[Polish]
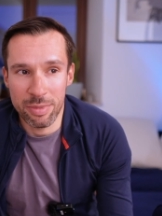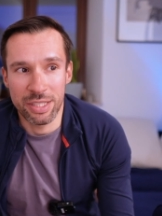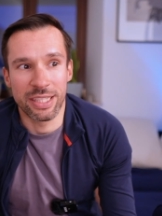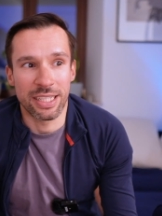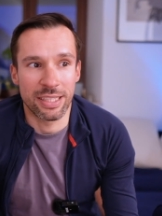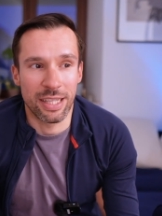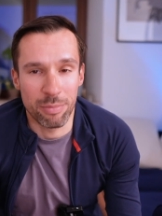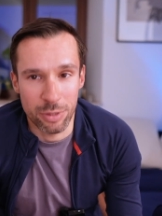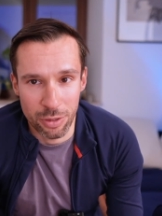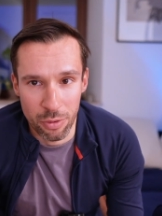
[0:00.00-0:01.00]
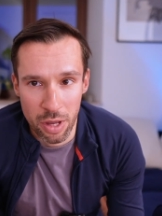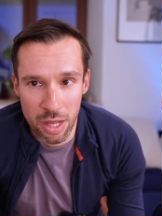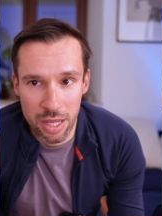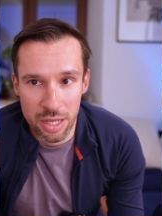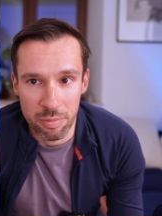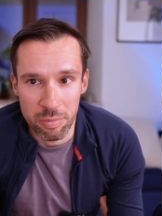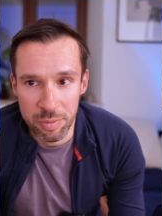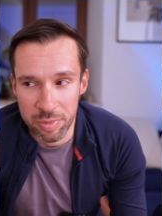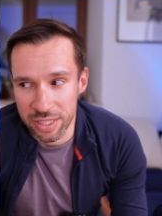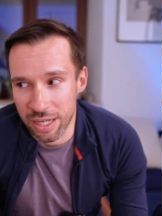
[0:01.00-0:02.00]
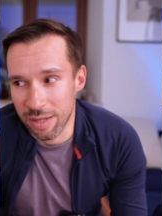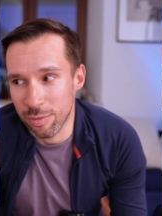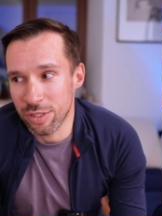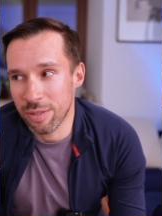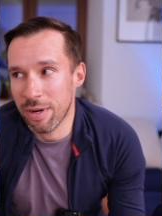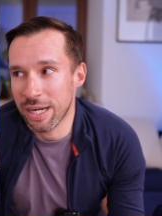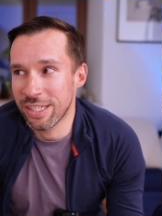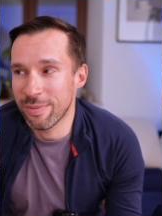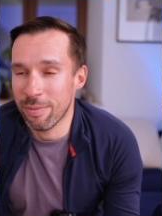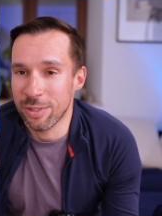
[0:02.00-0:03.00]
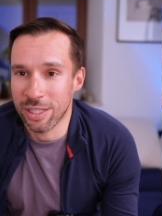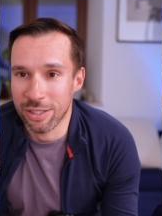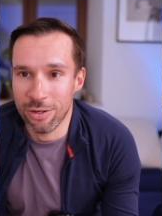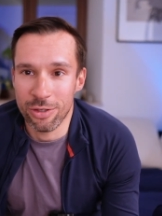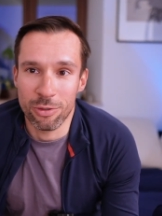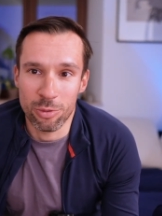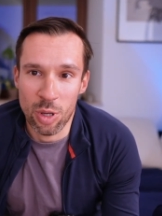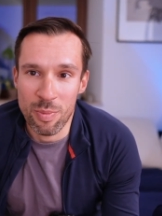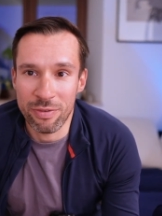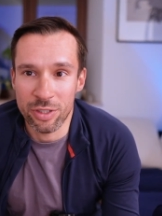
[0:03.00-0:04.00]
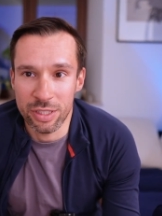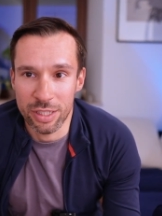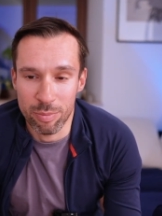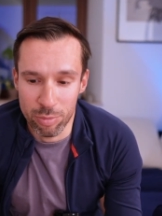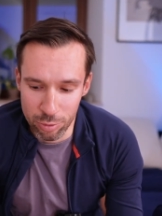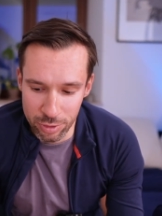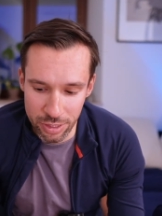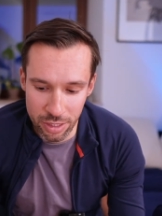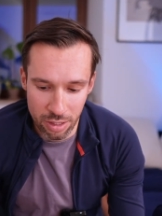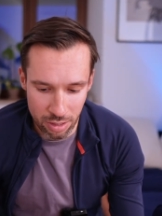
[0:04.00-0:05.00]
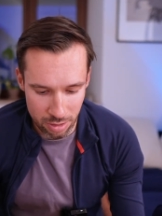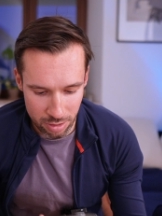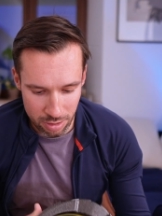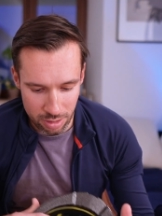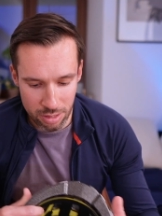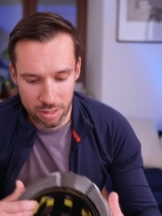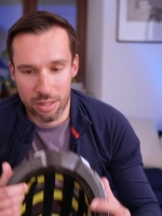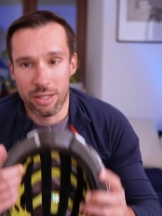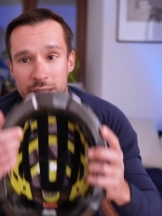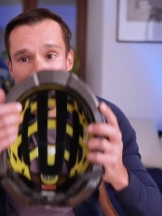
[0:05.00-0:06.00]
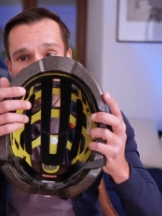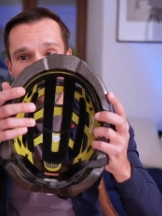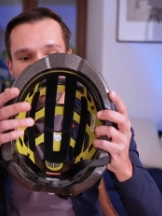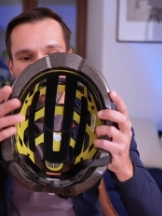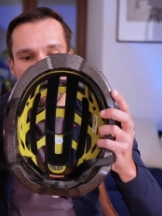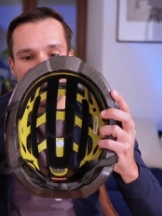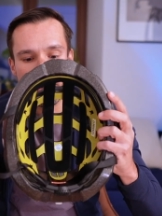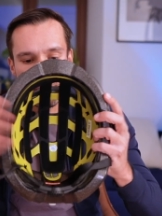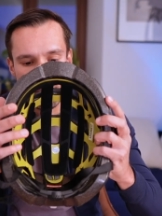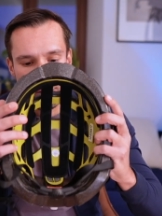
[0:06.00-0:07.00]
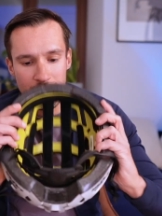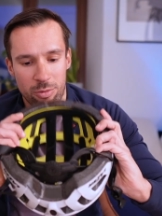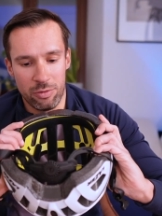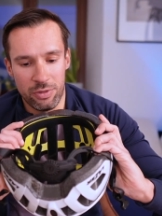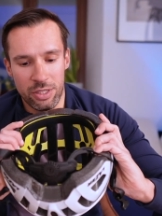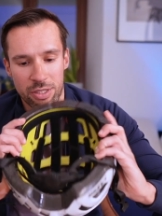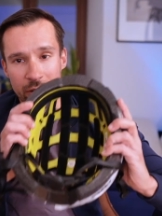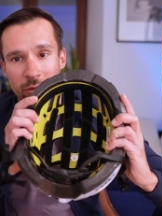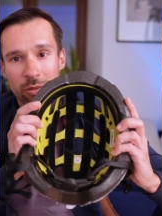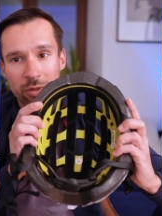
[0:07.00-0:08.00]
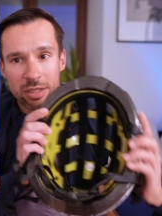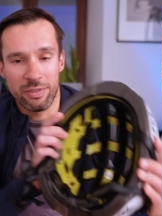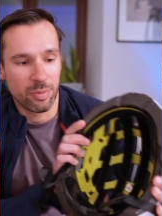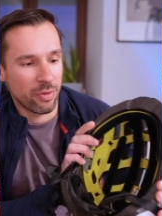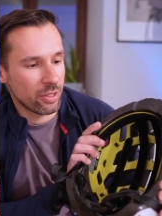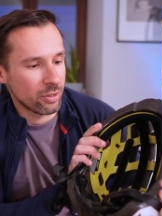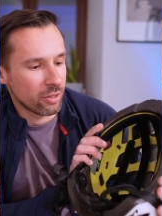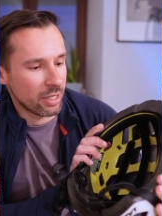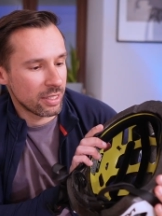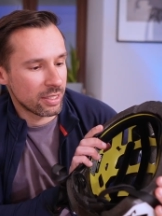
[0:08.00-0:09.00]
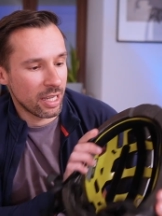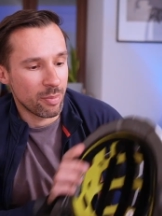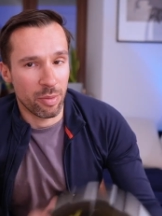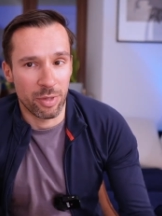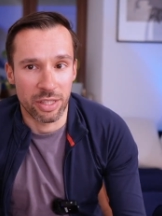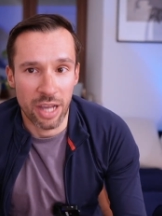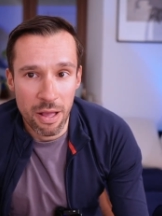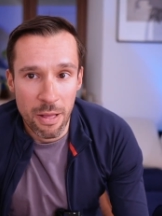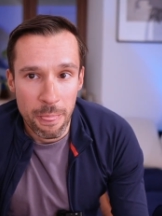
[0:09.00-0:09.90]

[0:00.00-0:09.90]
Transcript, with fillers: być następcą MIPSa, a może bardziej ma być technologią, która ma wszystkie plusy technologii MIPS, którą tu widzicie, którą część z Was pewnie doskonale zna i pamięta,